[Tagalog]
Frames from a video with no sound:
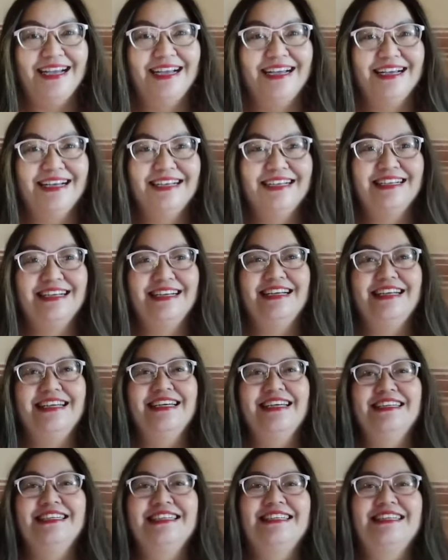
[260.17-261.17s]
uh,
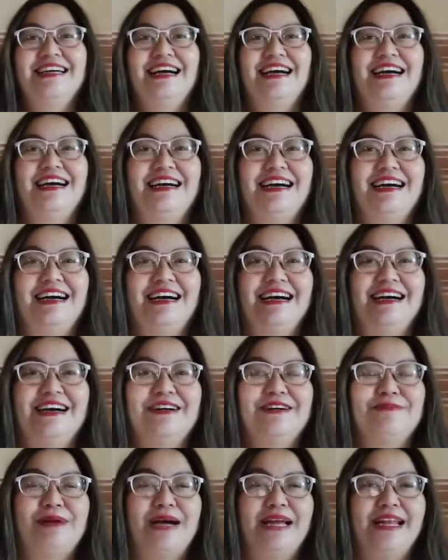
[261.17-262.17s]

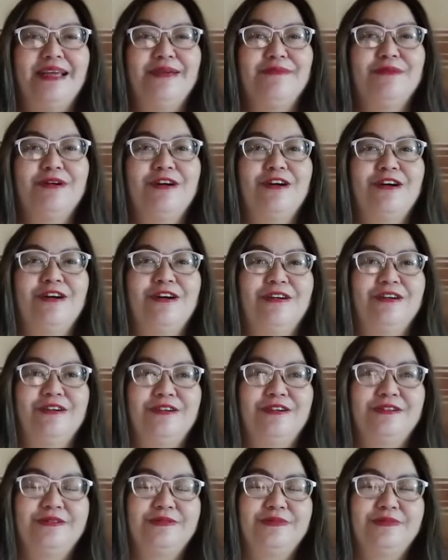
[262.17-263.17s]
ah, malay mo,
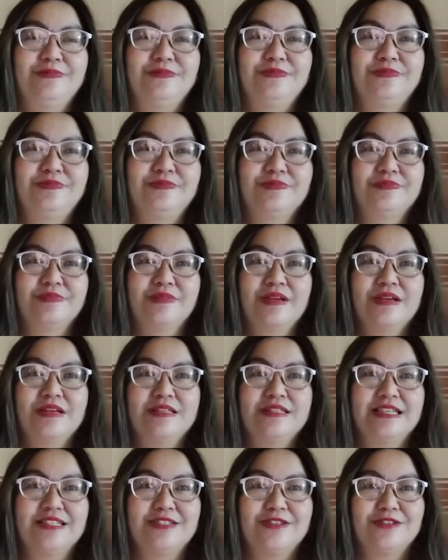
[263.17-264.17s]

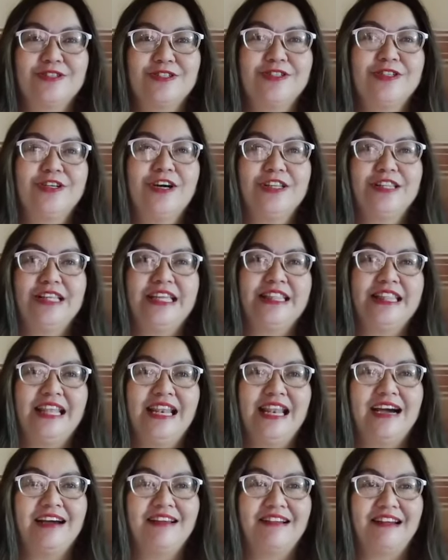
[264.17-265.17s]
sa susunod, hindi
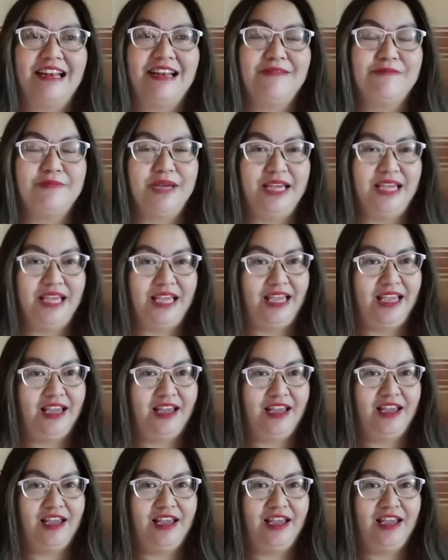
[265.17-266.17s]
lang Realme
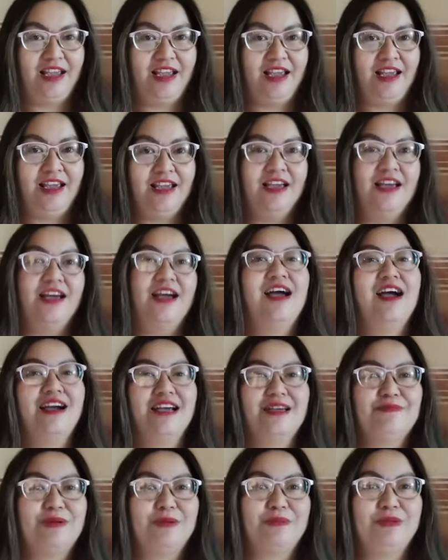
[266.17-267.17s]
ang
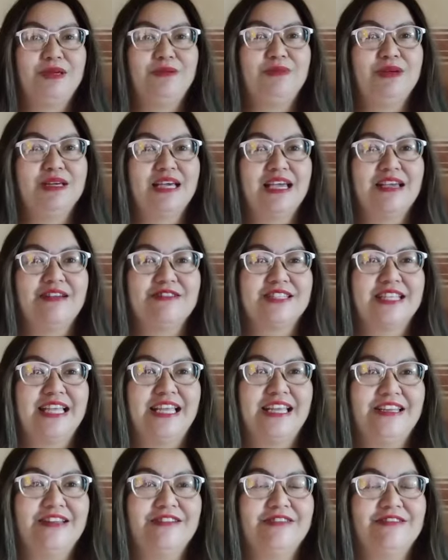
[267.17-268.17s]
ipamimigay ko sa
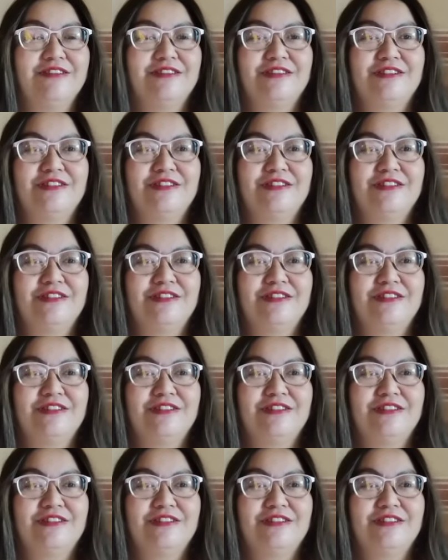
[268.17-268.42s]
inyo.